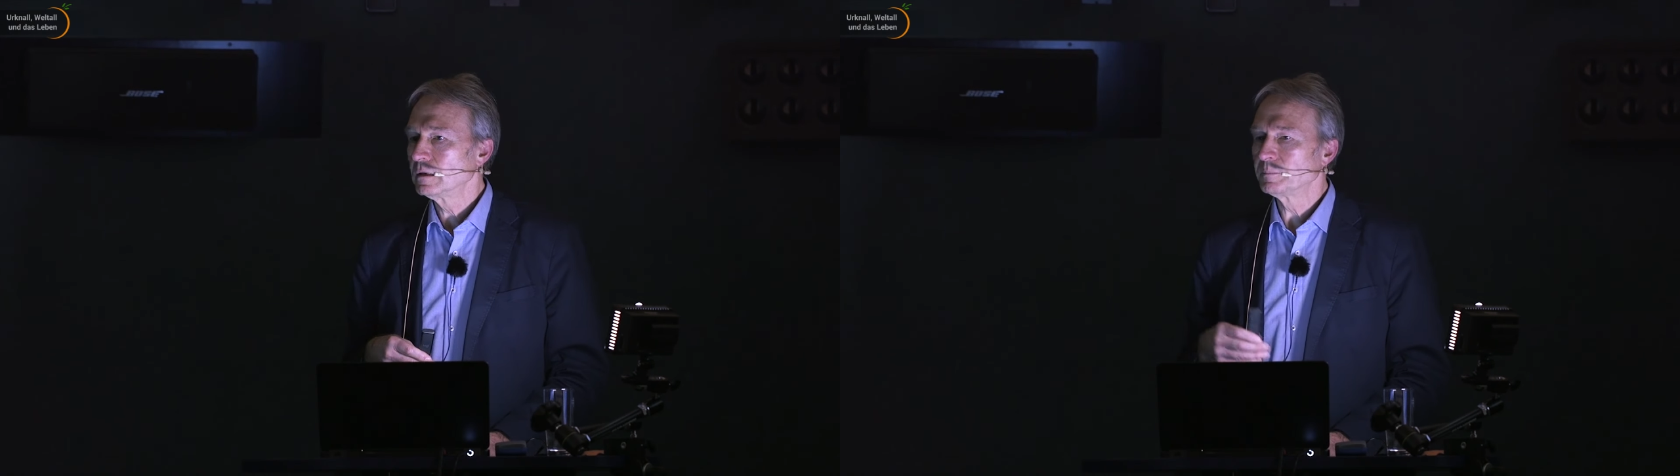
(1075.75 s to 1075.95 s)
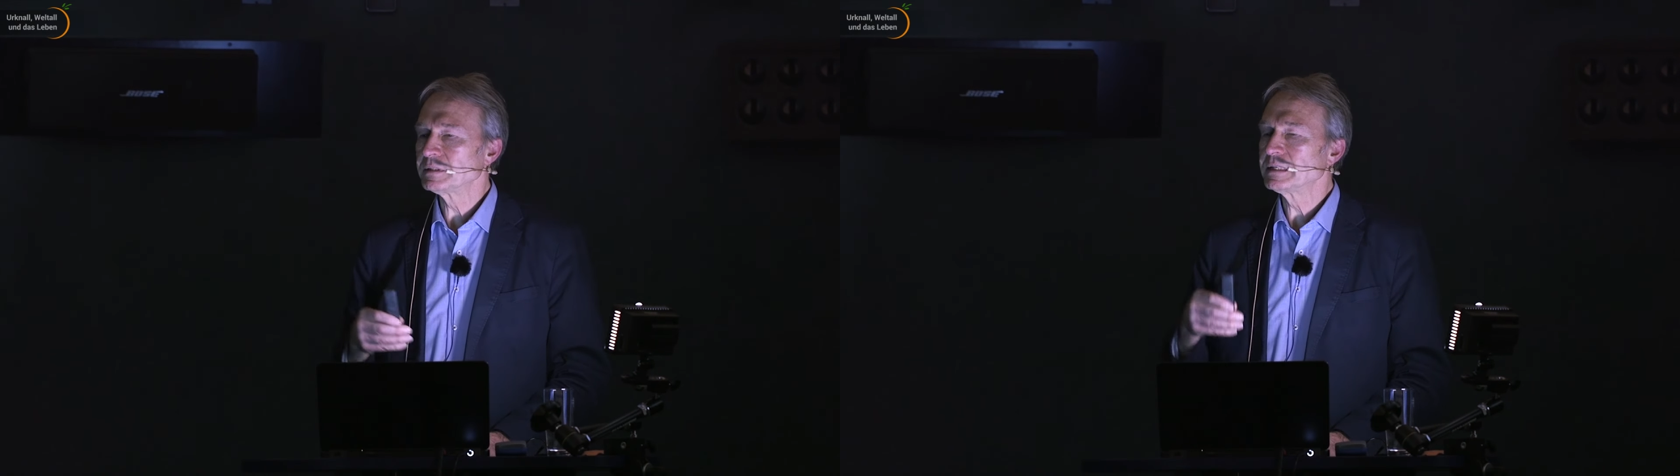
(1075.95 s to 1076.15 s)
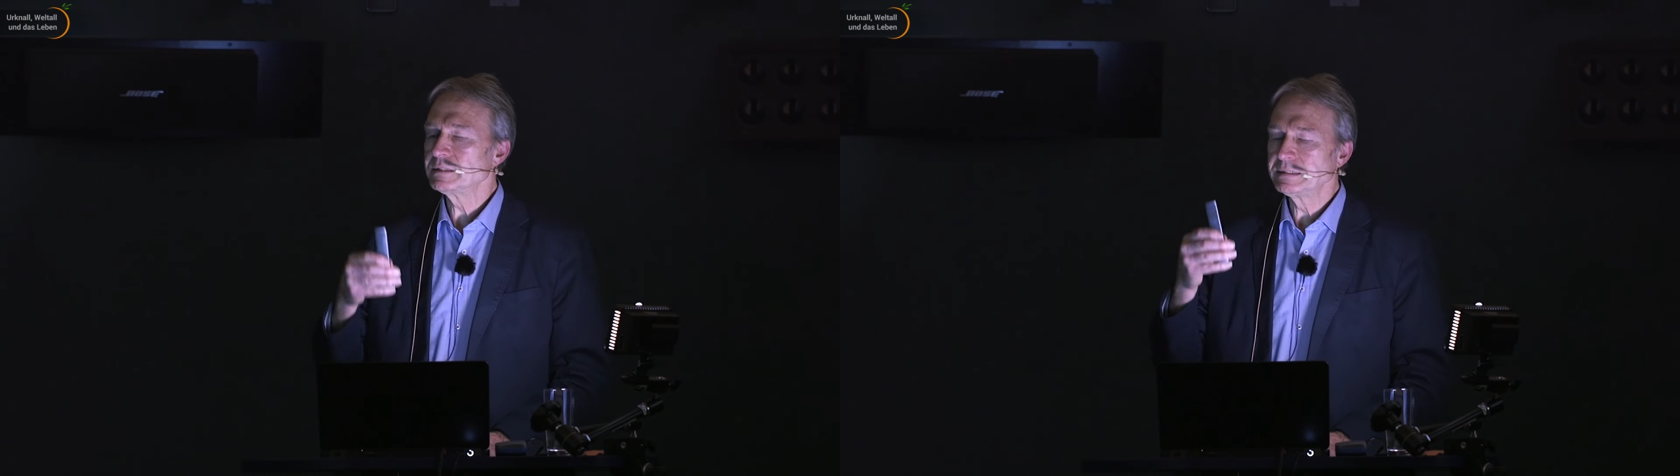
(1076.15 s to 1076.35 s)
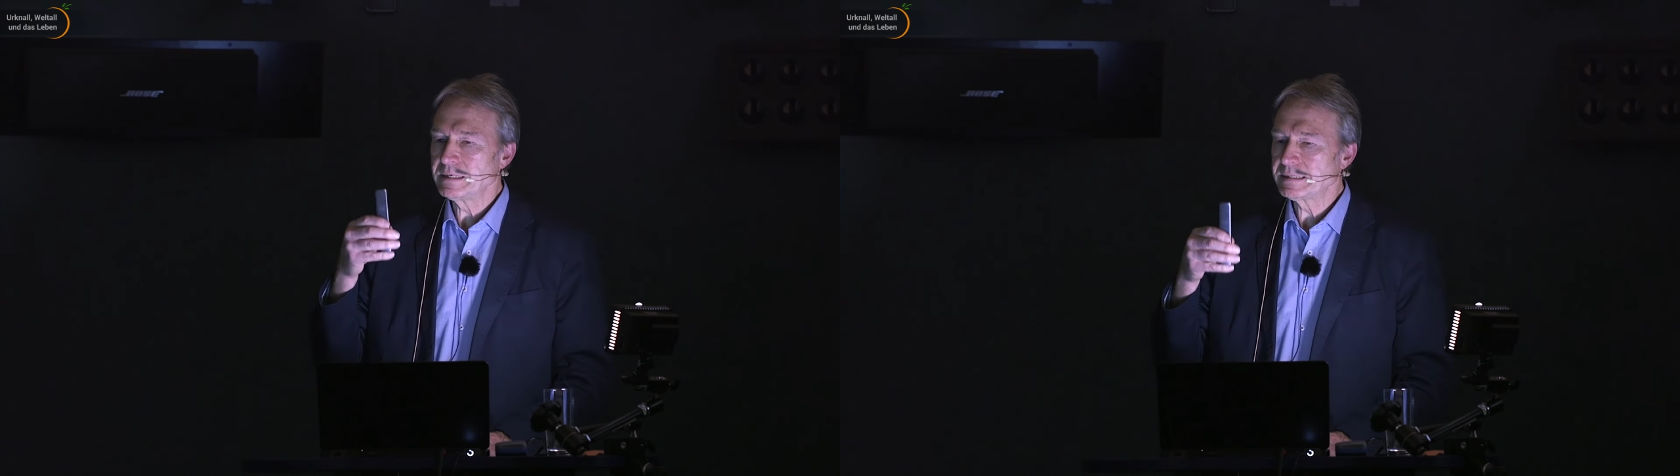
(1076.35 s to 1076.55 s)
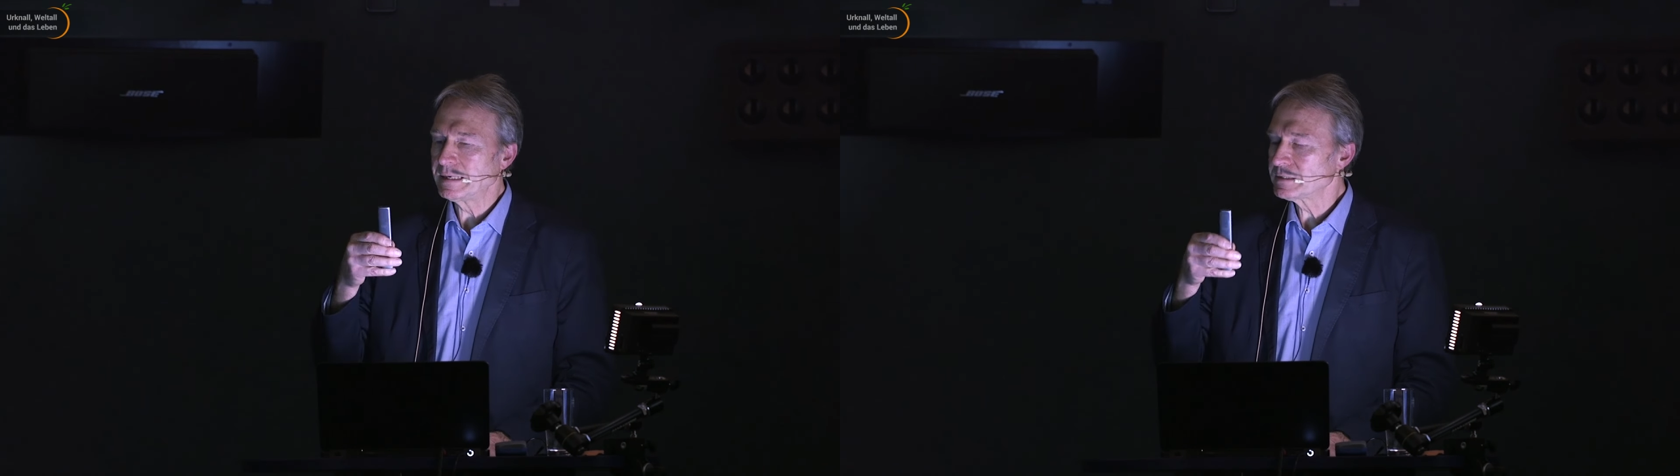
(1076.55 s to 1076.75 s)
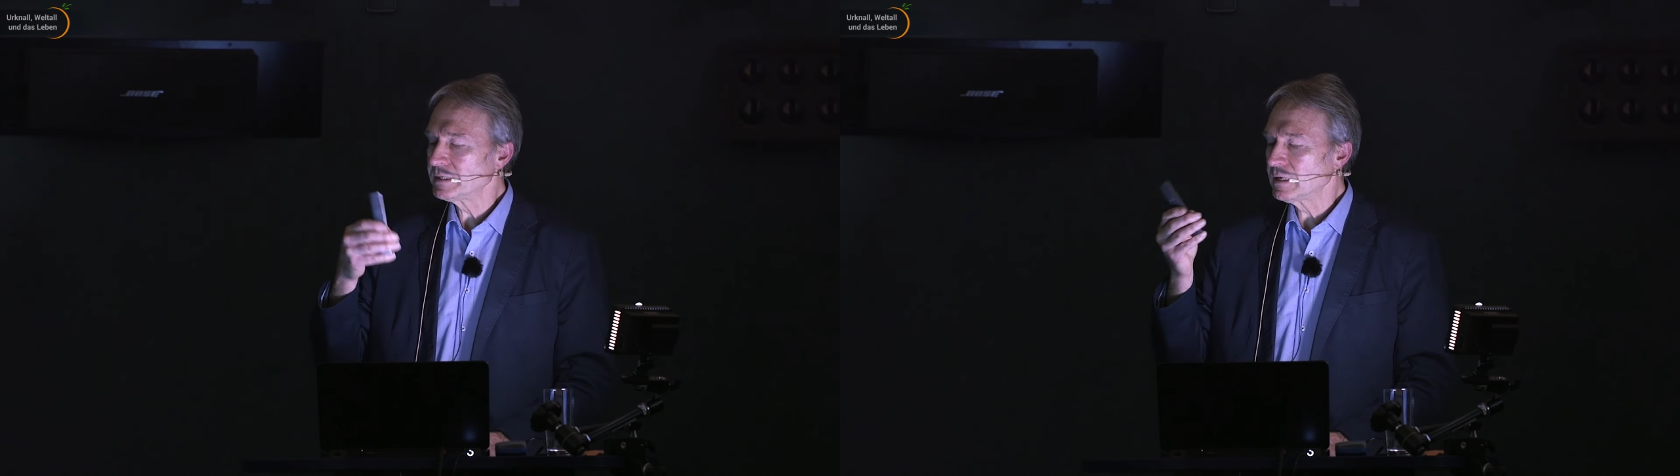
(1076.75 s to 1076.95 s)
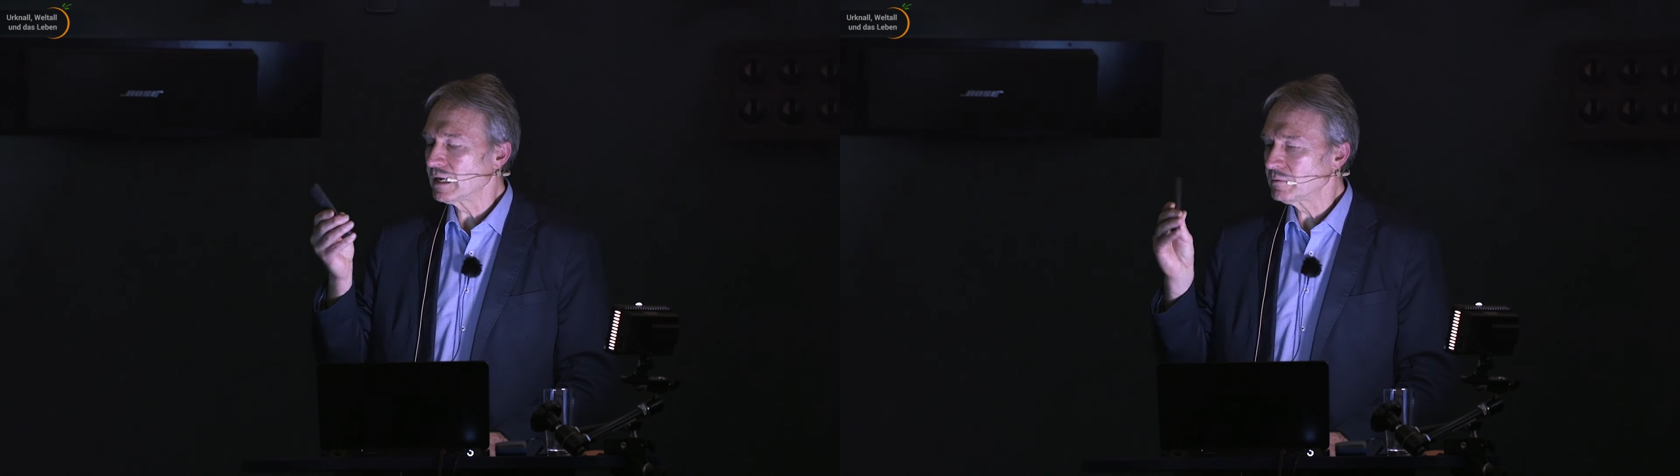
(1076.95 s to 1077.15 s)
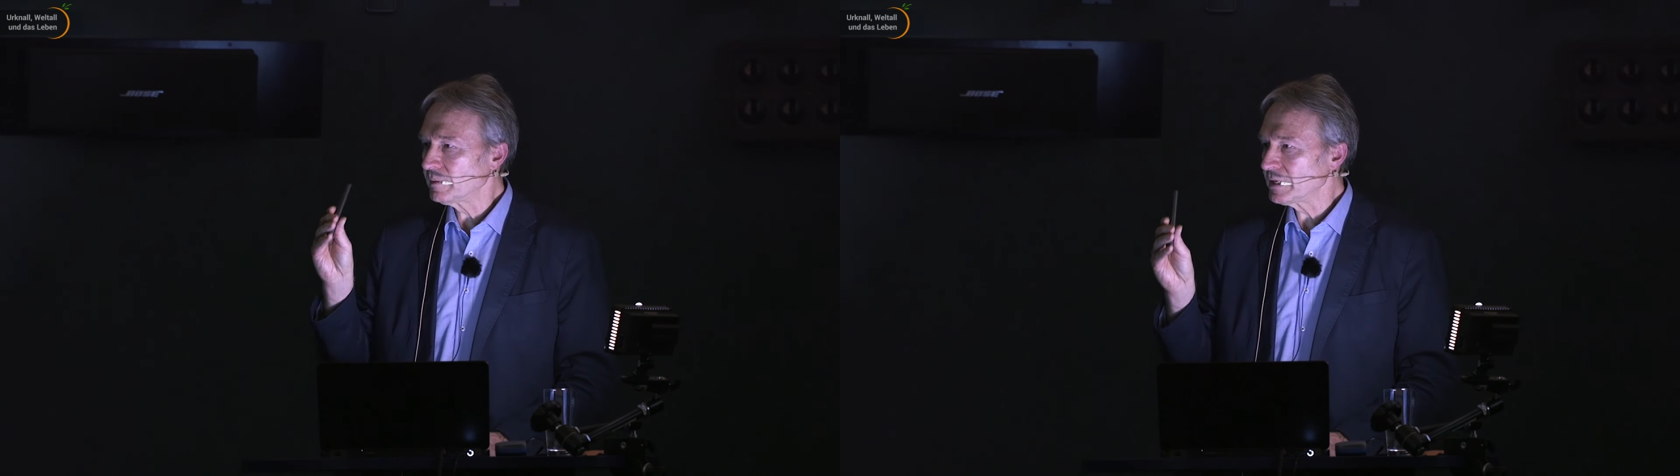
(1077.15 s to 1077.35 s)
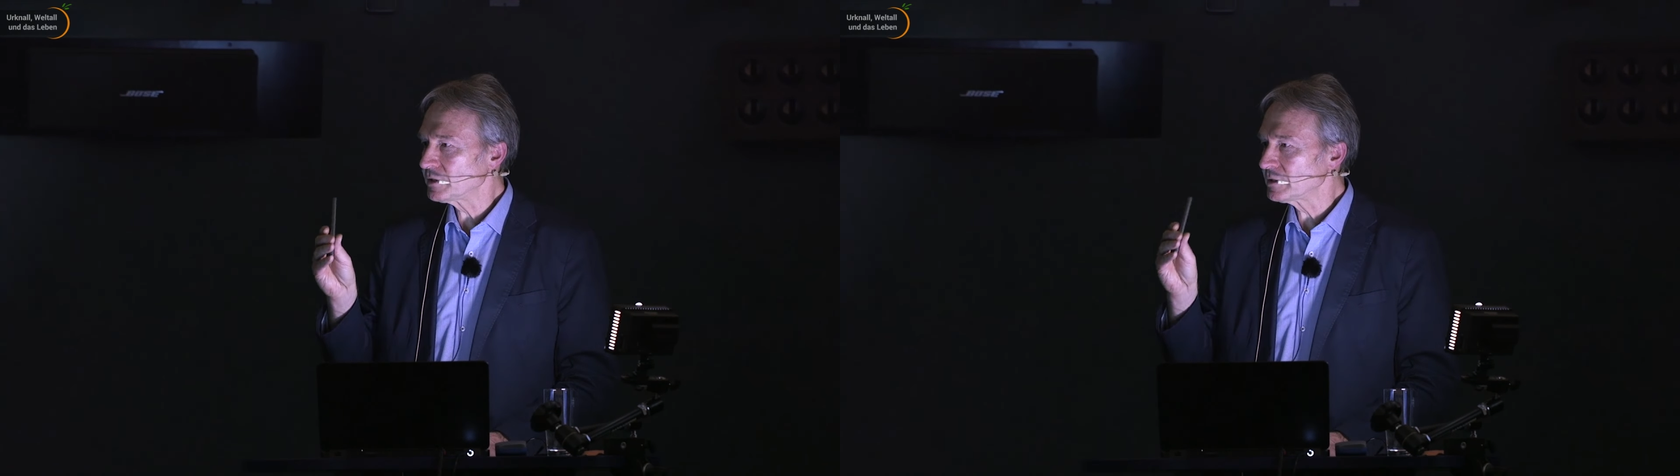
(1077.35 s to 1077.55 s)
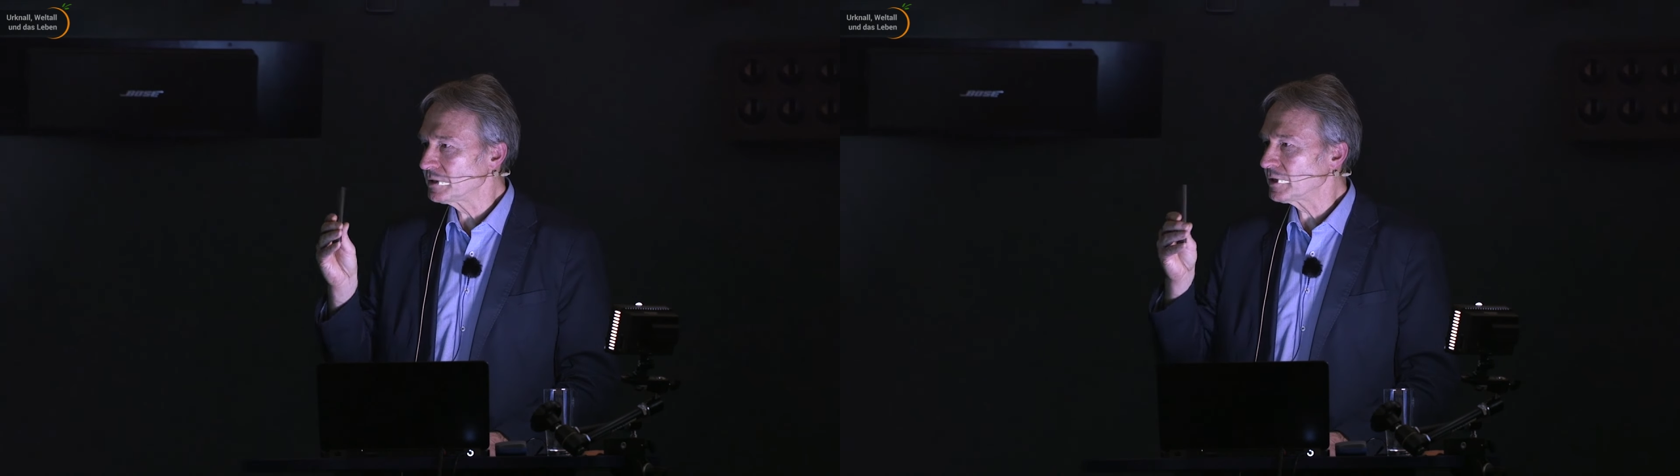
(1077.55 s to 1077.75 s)
Ob das jetzt ein intelligentes Signal war, weiß
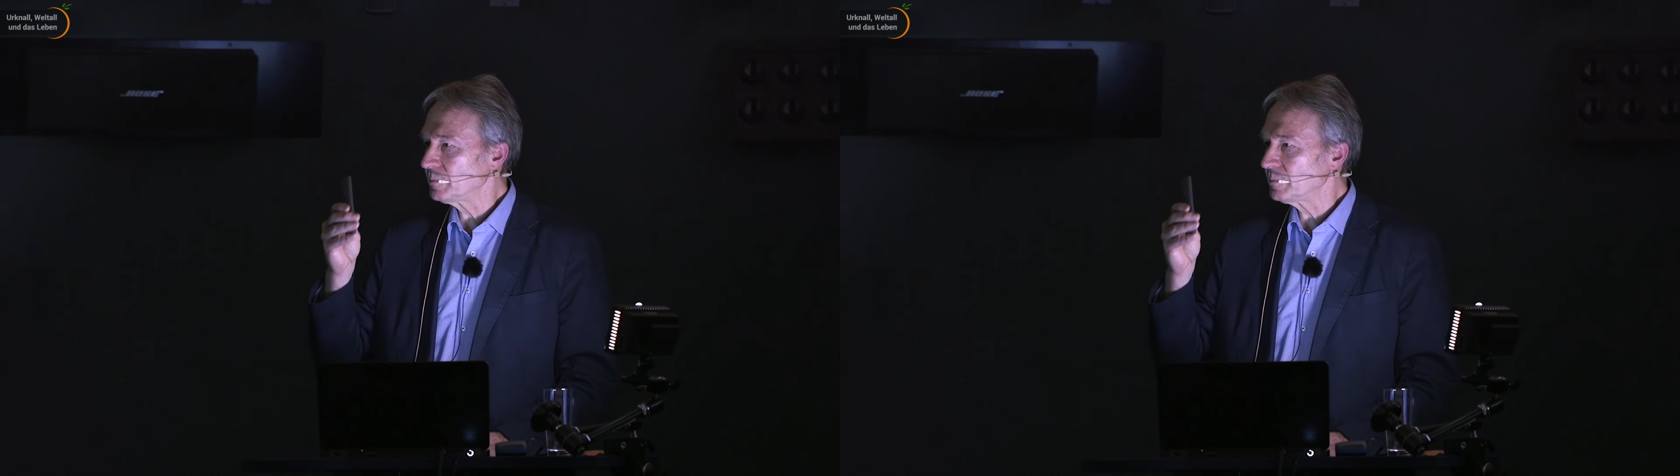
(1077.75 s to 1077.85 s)
ich jetzt nicht,